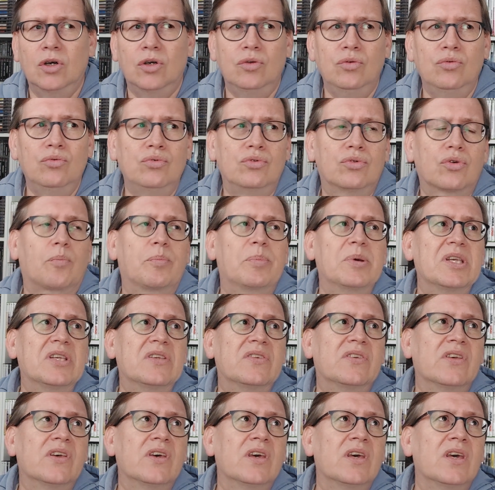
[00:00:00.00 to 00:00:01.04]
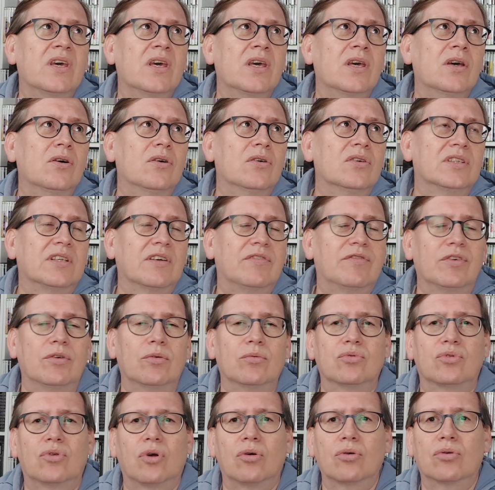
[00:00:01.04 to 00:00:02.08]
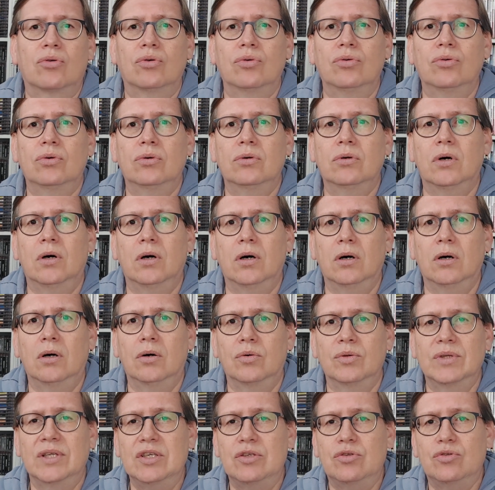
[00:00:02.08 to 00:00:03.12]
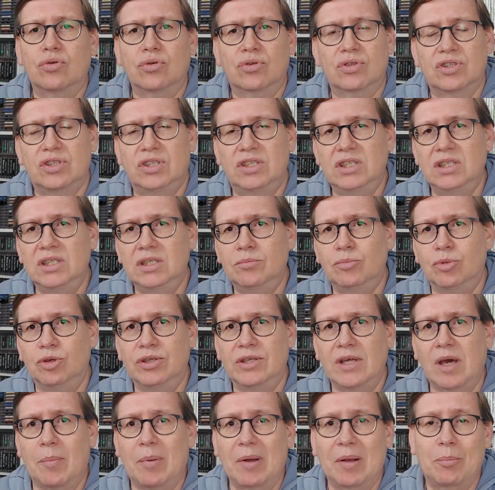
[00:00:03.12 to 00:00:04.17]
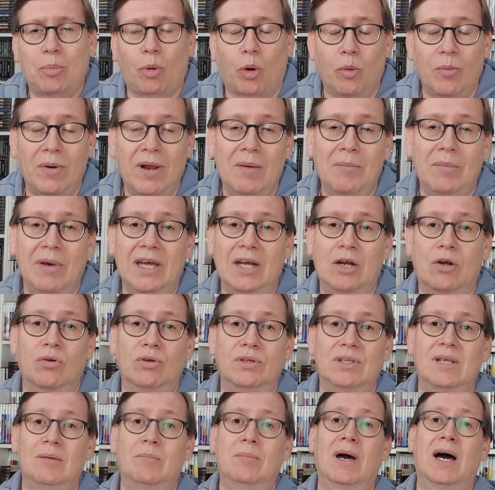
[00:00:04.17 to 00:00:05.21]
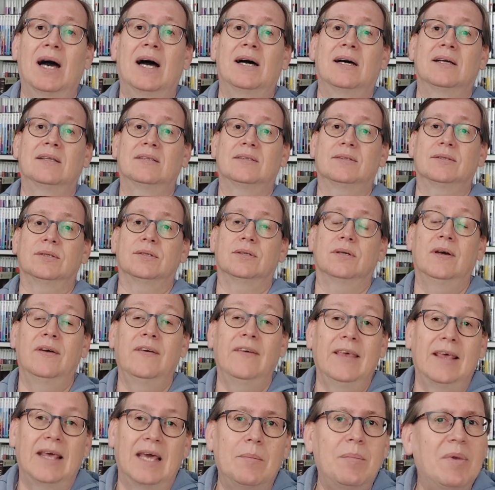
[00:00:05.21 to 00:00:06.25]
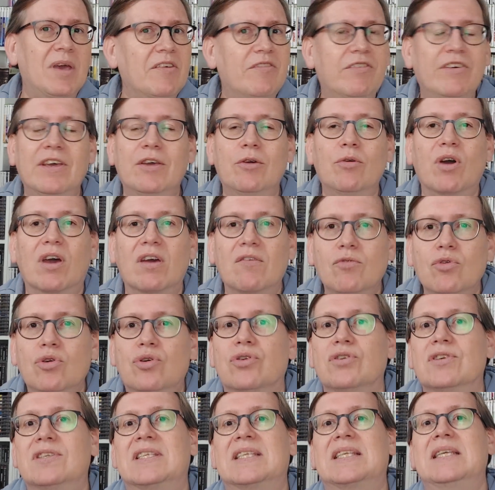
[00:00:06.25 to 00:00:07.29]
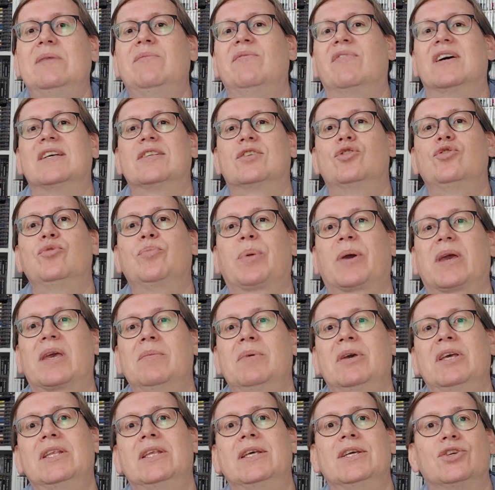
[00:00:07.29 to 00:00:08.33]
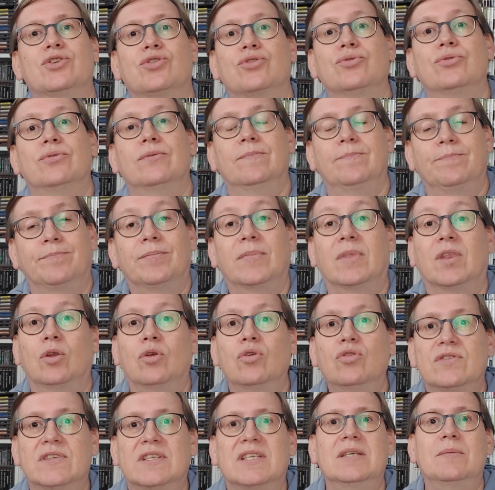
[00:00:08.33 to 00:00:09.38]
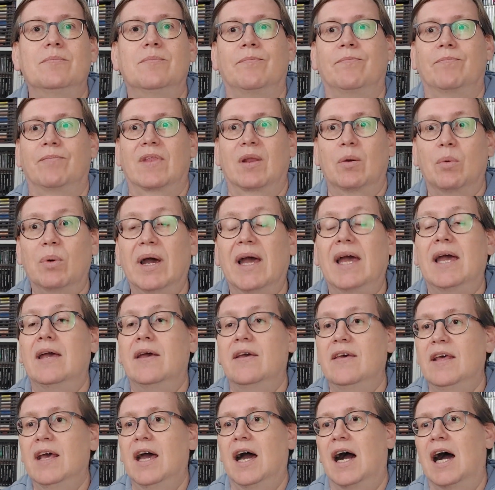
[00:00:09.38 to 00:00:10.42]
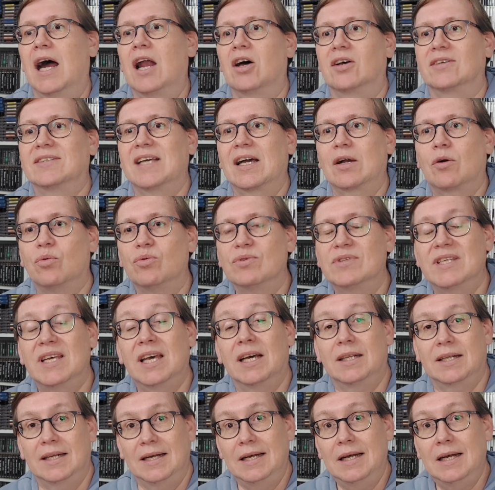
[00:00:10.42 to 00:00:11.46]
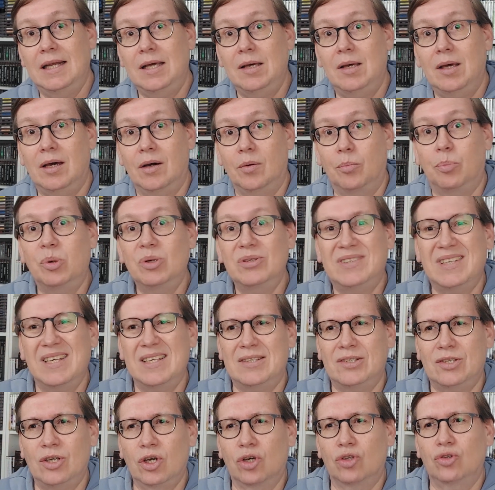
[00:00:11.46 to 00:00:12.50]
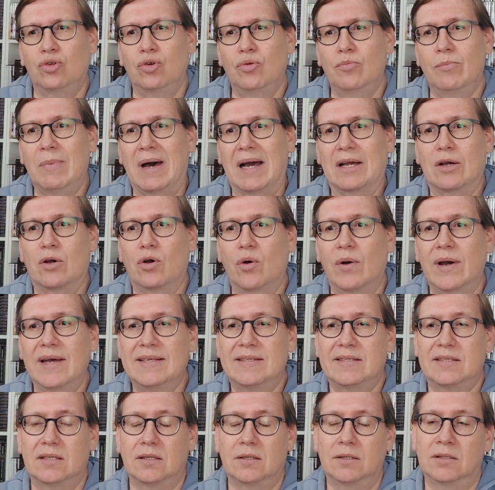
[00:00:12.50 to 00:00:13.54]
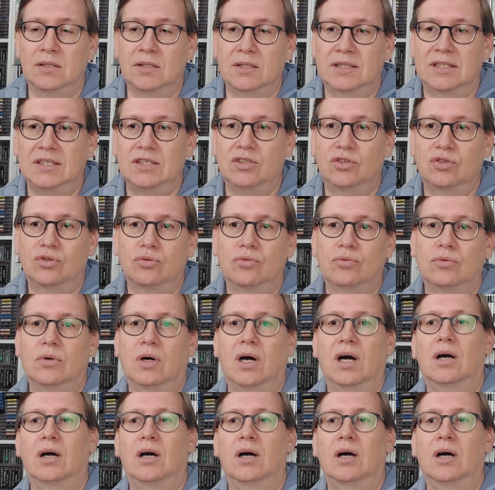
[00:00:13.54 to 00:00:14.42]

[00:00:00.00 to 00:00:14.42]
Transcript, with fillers: nous sur PC, euh, ça fait longtemps que on est sur Steam, il n'y a pas de problème avec le des maths. » eh bien, figurez-vous que Steam va supprimer des jeux de Steam. Ouais. Alors ça concerne les possesseurs de macOS qui sont